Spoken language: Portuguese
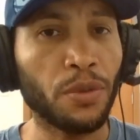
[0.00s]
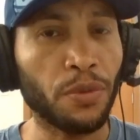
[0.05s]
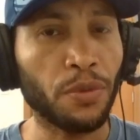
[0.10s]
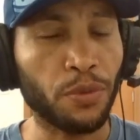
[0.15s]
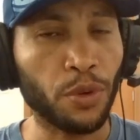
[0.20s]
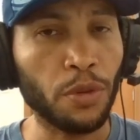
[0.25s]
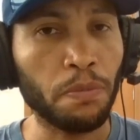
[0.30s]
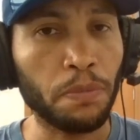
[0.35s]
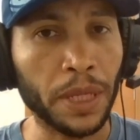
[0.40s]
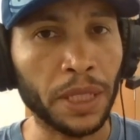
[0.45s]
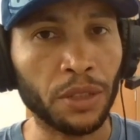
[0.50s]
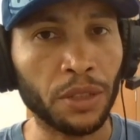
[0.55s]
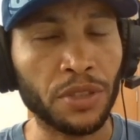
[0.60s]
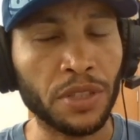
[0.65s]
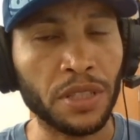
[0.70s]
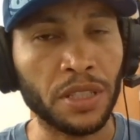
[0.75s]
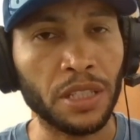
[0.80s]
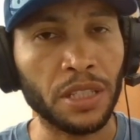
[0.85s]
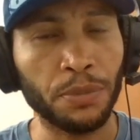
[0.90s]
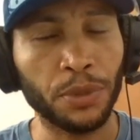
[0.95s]
foi pênalti
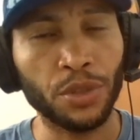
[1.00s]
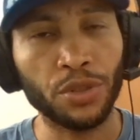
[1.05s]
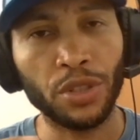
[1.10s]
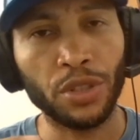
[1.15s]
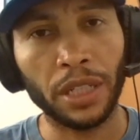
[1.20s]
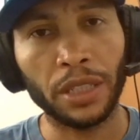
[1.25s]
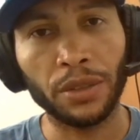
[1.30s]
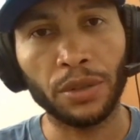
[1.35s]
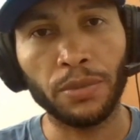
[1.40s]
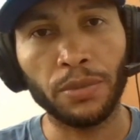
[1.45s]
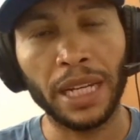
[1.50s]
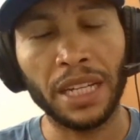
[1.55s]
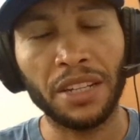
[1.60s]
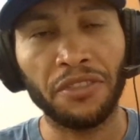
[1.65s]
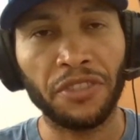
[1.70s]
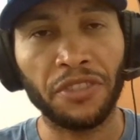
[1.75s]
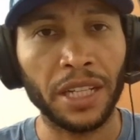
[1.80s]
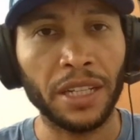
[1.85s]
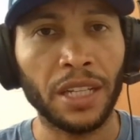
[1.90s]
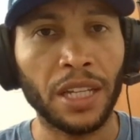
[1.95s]
sim, porque o jogador do Bahia de
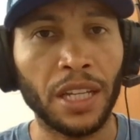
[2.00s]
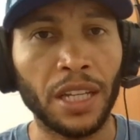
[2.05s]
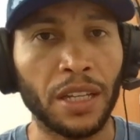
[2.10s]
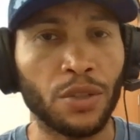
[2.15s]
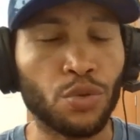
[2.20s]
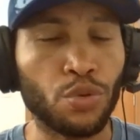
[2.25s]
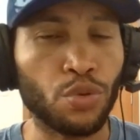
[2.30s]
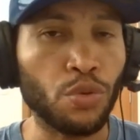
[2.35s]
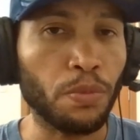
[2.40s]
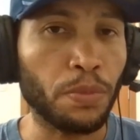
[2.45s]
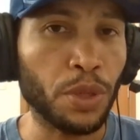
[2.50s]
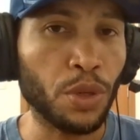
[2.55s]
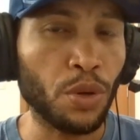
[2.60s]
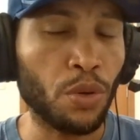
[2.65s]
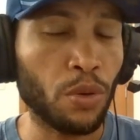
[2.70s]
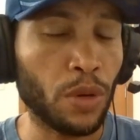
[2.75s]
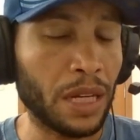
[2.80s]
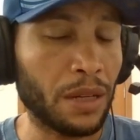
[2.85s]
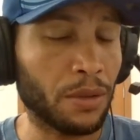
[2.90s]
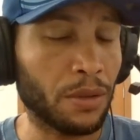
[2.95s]
Feira subiu
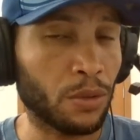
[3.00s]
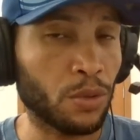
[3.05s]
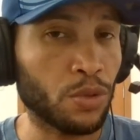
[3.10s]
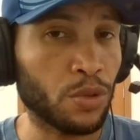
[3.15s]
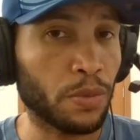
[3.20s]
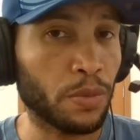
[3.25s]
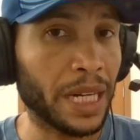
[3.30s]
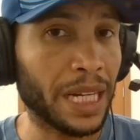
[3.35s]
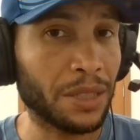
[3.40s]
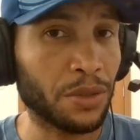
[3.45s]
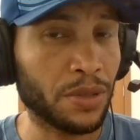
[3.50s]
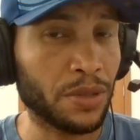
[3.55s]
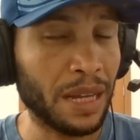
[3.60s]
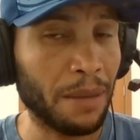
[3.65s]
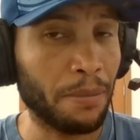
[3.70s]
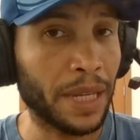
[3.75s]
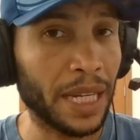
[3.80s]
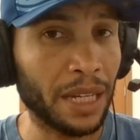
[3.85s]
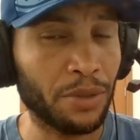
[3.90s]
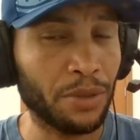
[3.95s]
com, a, com os braços
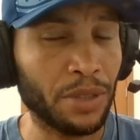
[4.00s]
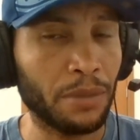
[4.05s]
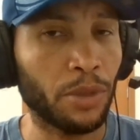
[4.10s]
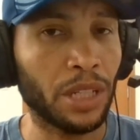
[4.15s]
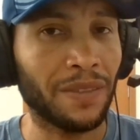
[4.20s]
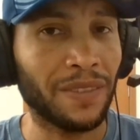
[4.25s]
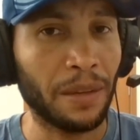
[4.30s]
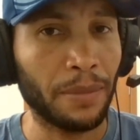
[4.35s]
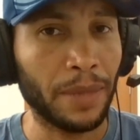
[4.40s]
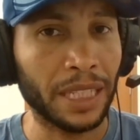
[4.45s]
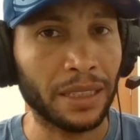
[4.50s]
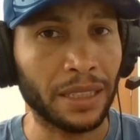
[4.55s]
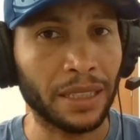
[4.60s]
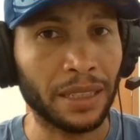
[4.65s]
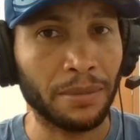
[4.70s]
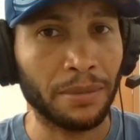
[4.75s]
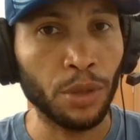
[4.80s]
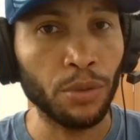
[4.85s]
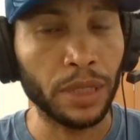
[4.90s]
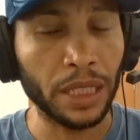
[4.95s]
abertos e a bola vai bater
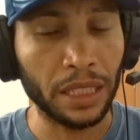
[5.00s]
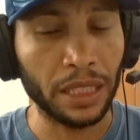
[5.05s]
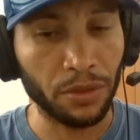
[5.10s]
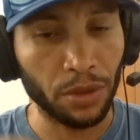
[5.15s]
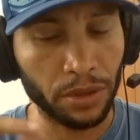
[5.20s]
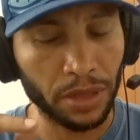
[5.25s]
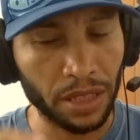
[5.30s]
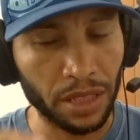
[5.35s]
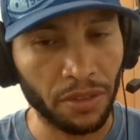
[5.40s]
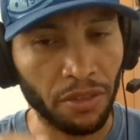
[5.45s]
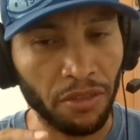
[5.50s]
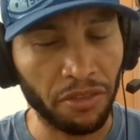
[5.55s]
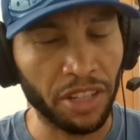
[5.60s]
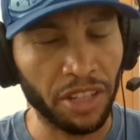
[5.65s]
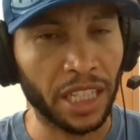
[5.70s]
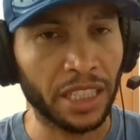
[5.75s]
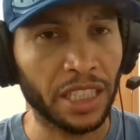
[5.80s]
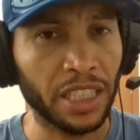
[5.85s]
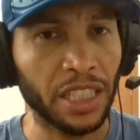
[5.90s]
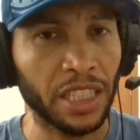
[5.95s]
na mão dele. Vocês vão
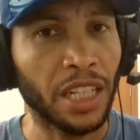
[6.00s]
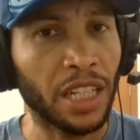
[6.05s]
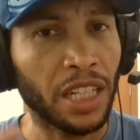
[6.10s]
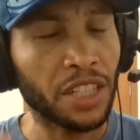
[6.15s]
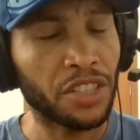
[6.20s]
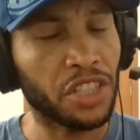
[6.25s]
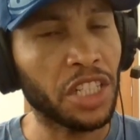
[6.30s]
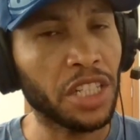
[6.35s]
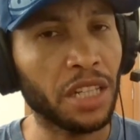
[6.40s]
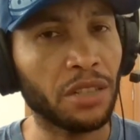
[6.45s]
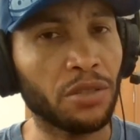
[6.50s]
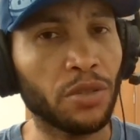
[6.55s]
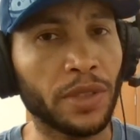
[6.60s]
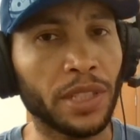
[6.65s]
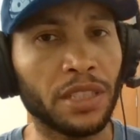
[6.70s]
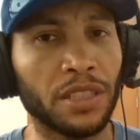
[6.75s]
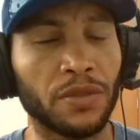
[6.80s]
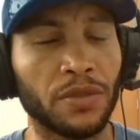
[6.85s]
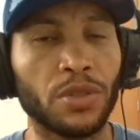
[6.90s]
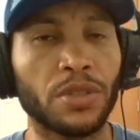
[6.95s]
ver aqui, tire a
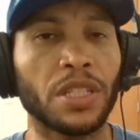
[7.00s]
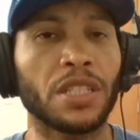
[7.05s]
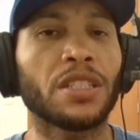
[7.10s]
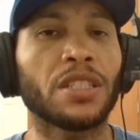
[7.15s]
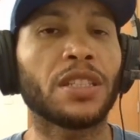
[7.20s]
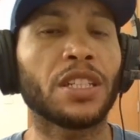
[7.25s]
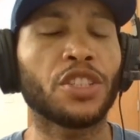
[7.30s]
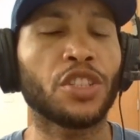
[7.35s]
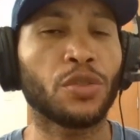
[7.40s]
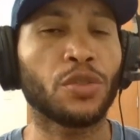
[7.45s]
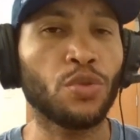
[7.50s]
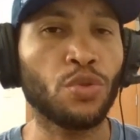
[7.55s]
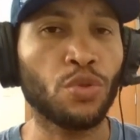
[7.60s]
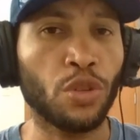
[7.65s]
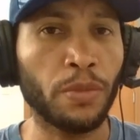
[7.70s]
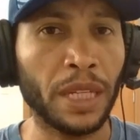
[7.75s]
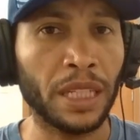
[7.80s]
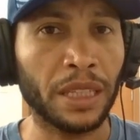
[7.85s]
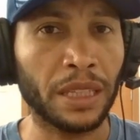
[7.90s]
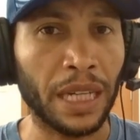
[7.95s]
dúvida de vocês e deixe nos
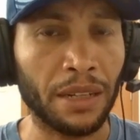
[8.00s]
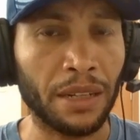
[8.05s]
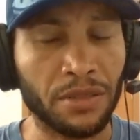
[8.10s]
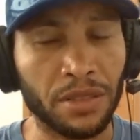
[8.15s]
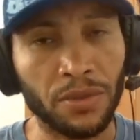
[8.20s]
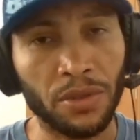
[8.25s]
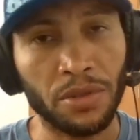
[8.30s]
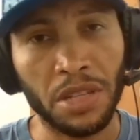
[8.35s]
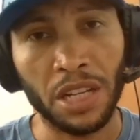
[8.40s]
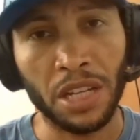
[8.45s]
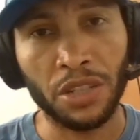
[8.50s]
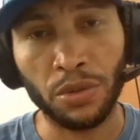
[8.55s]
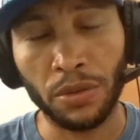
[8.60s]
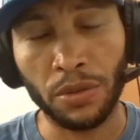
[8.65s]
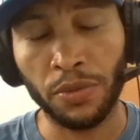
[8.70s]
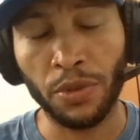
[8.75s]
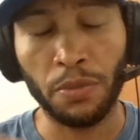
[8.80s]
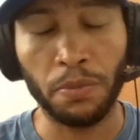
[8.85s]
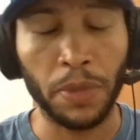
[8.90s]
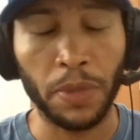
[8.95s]
comentários se você achou
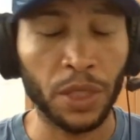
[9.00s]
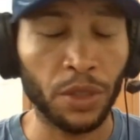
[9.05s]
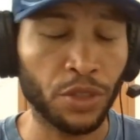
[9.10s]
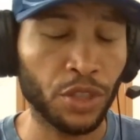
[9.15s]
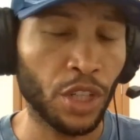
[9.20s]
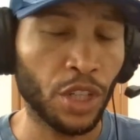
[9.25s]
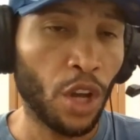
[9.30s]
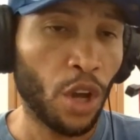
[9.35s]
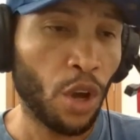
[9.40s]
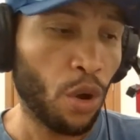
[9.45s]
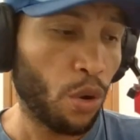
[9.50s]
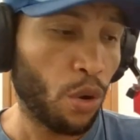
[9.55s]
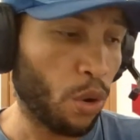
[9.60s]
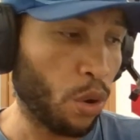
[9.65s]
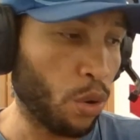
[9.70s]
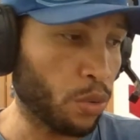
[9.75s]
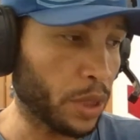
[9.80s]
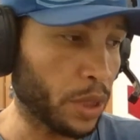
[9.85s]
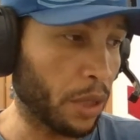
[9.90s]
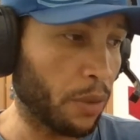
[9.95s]
que foi pênalti
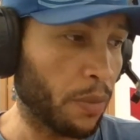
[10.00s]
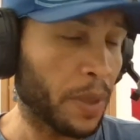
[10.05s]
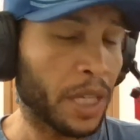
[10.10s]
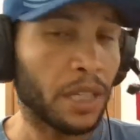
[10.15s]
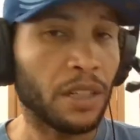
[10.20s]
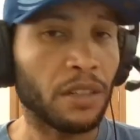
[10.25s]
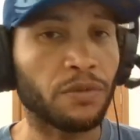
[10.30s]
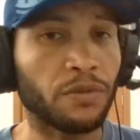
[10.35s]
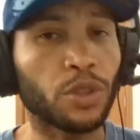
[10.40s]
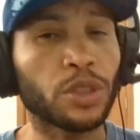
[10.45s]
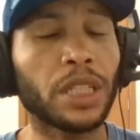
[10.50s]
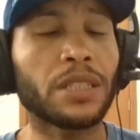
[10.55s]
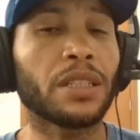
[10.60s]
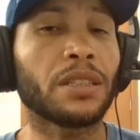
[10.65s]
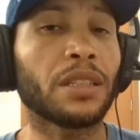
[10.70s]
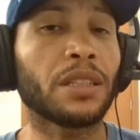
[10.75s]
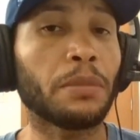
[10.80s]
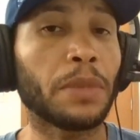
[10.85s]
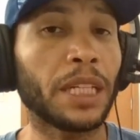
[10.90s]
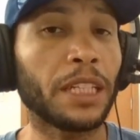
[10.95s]
ou não. Vou trazer
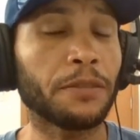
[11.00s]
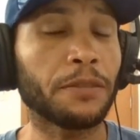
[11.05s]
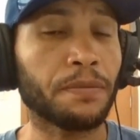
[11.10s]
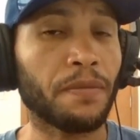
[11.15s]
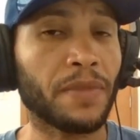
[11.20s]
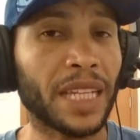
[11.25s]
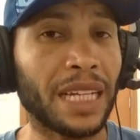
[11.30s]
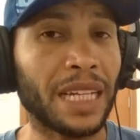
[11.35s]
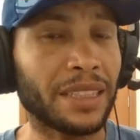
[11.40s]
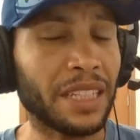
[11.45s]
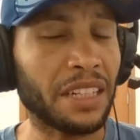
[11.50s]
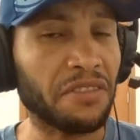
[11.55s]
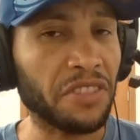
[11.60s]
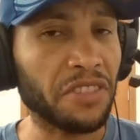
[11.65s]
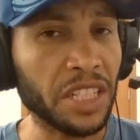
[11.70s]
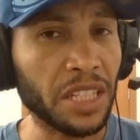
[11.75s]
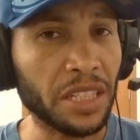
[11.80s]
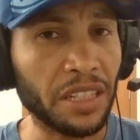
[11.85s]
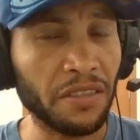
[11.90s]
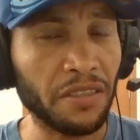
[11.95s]
também a
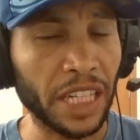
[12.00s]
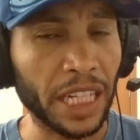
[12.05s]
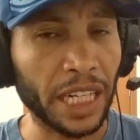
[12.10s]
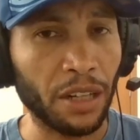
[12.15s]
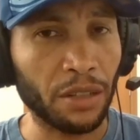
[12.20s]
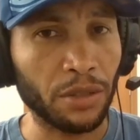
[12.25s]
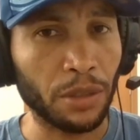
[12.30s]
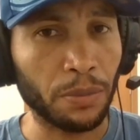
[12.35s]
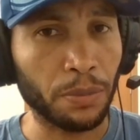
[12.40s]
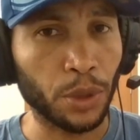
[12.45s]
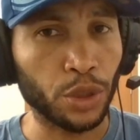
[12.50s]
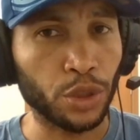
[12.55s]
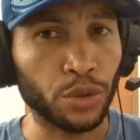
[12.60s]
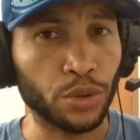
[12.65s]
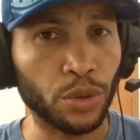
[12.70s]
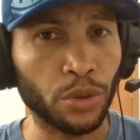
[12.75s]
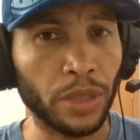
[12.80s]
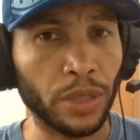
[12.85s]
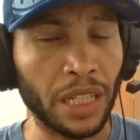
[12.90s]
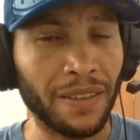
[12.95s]
entrevista de Everaldo após
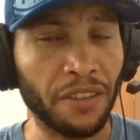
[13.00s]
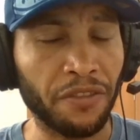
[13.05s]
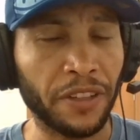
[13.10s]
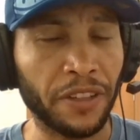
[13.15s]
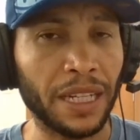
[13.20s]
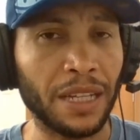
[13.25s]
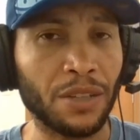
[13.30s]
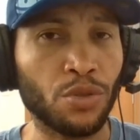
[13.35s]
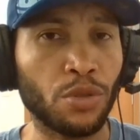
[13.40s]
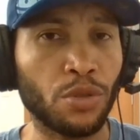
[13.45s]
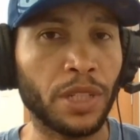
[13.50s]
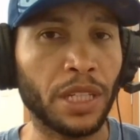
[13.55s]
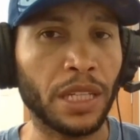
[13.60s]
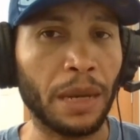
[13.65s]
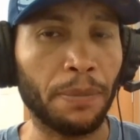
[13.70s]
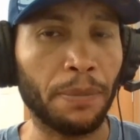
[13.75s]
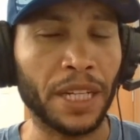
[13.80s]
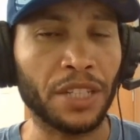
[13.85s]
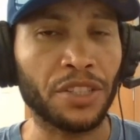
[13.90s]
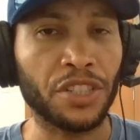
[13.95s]
jogo. Ele vai falar sobre
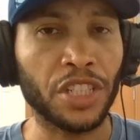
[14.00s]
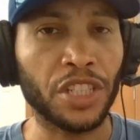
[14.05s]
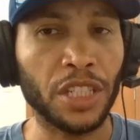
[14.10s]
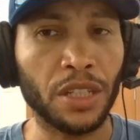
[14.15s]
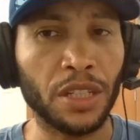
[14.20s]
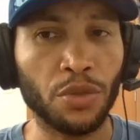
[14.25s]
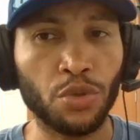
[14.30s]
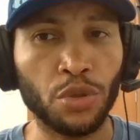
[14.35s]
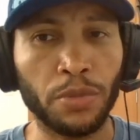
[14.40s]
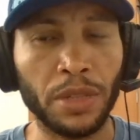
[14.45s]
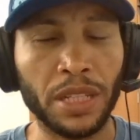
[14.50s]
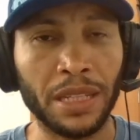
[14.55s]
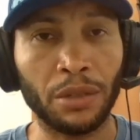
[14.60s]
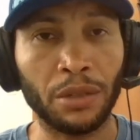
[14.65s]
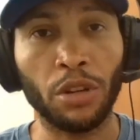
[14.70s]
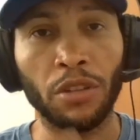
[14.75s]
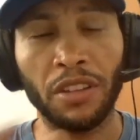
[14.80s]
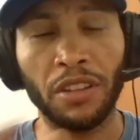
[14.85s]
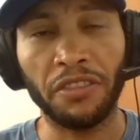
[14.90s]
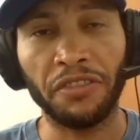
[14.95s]
a partida, sobre essa
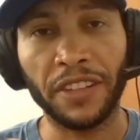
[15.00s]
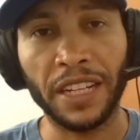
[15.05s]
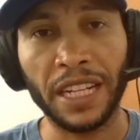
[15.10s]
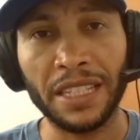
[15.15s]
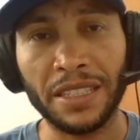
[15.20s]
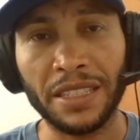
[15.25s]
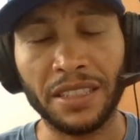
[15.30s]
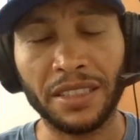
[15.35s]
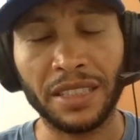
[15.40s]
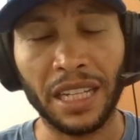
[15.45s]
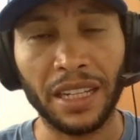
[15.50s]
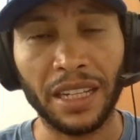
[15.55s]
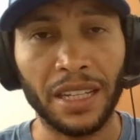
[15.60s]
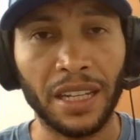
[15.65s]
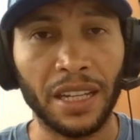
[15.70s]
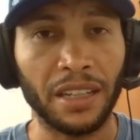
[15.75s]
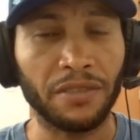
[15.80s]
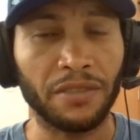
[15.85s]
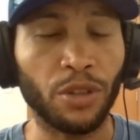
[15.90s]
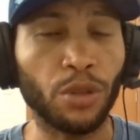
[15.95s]
nova fase de tá,
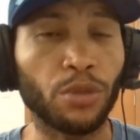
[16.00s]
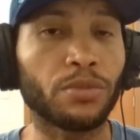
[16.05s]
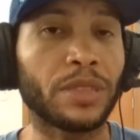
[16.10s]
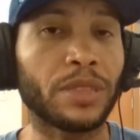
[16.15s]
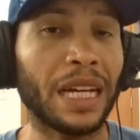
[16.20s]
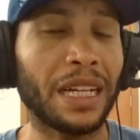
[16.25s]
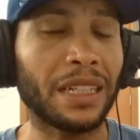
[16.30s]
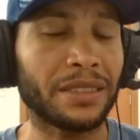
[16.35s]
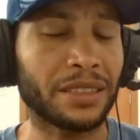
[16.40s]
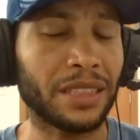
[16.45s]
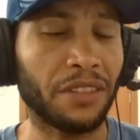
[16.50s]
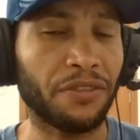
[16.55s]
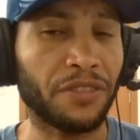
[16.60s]
voltar a estar tá